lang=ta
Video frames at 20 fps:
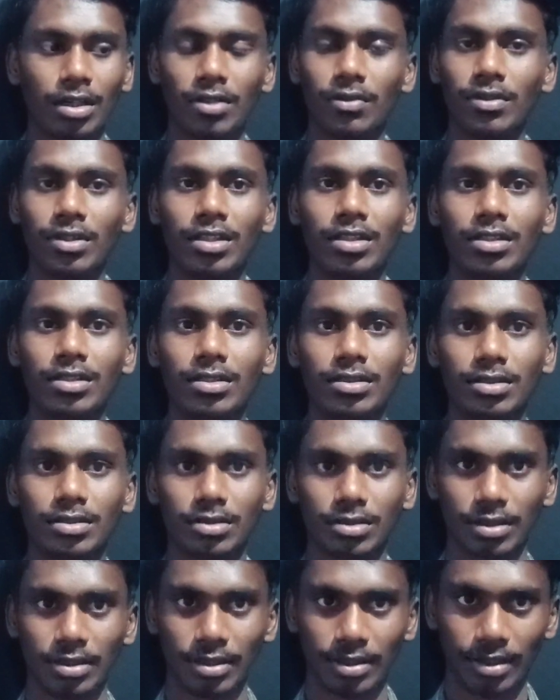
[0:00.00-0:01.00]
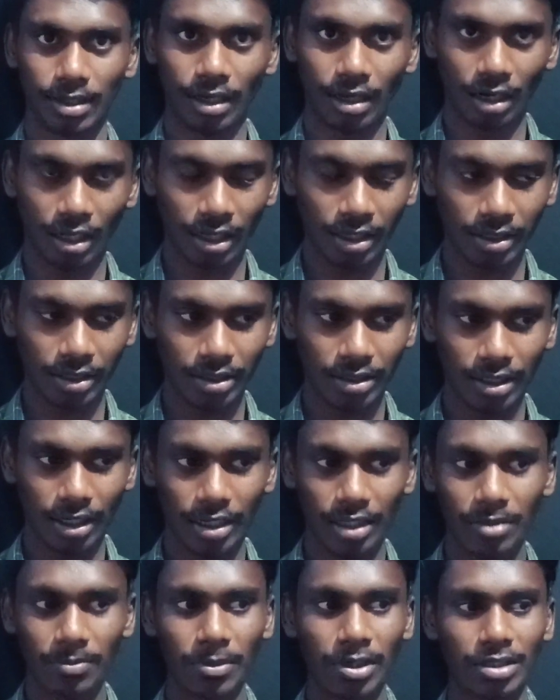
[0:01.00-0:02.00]
அது வந்து அலாய்
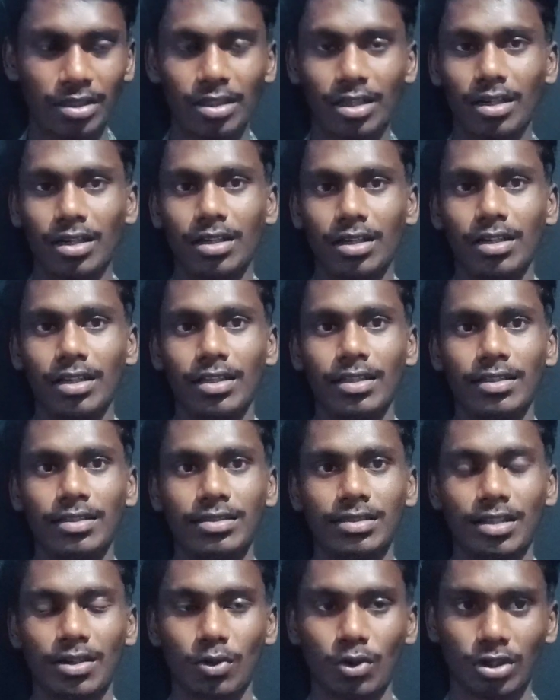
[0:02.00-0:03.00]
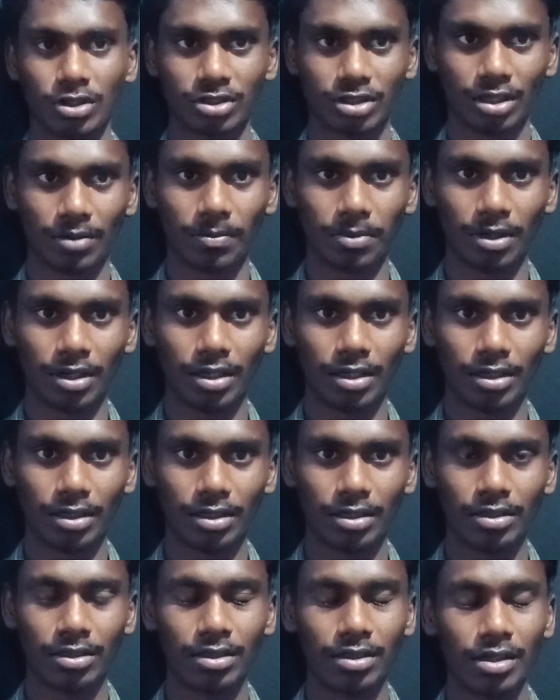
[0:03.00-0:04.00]
கலர் மாற்றுறதுக்குனே சில ஒர்க் ஷாப்பெல்லாம்
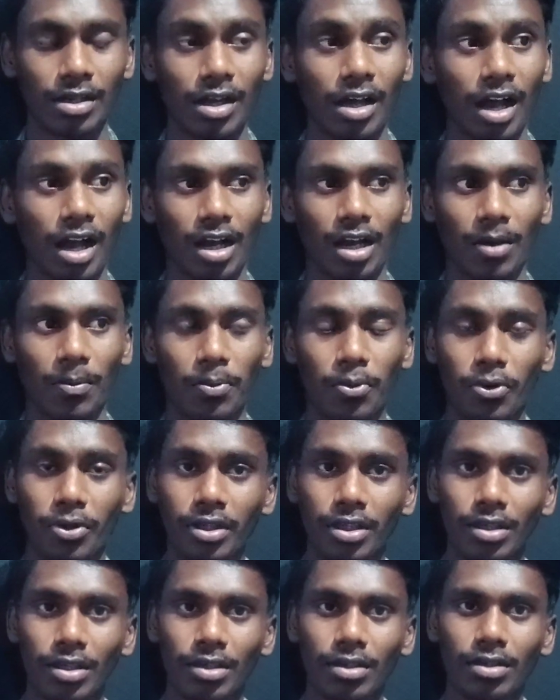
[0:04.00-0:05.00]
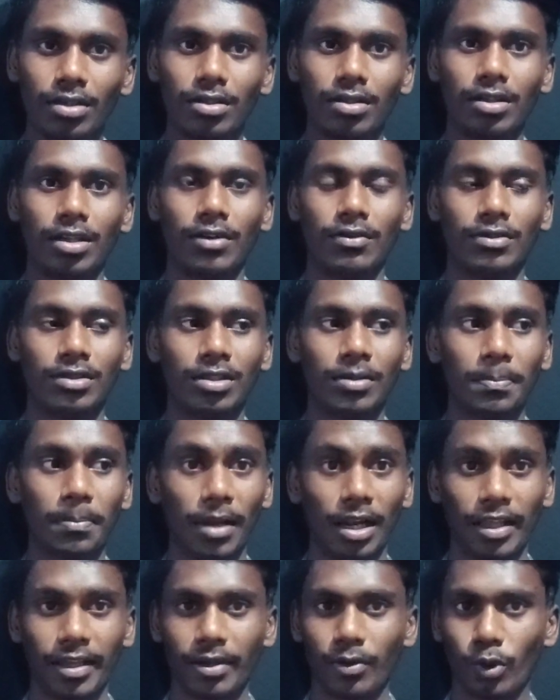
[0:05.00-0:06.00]
இருக்குது அங்கே போய் நான் வந்து
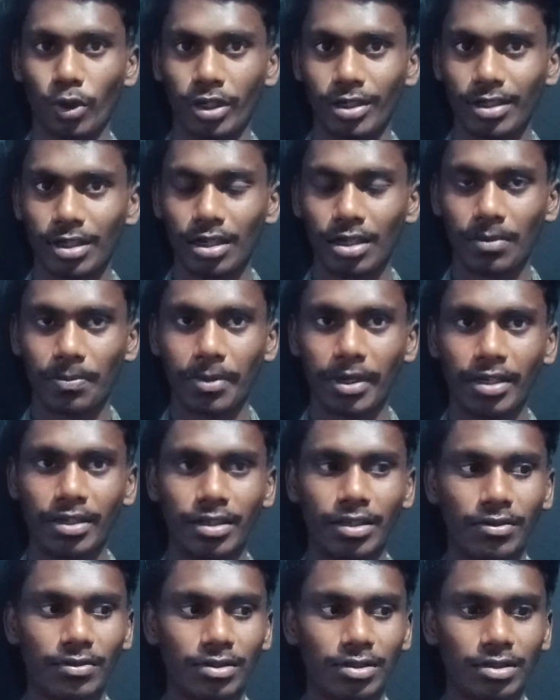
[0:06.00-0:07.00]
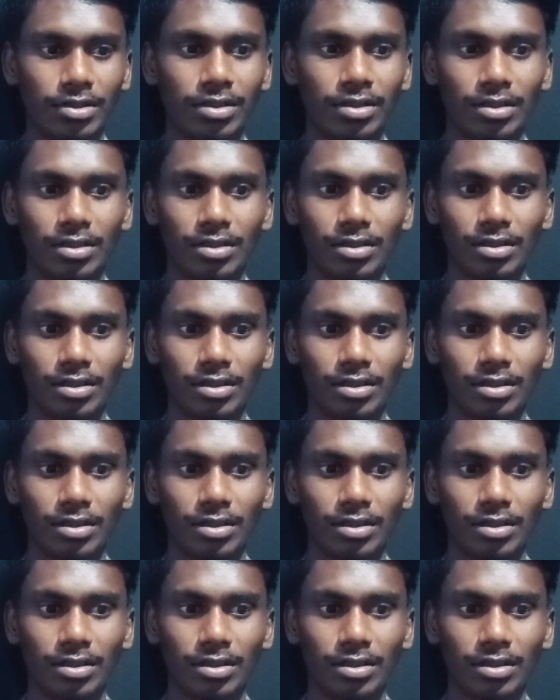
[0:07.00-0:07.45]
பழைய ஒயிட் கலர் பெயிண்ட்டை வந்து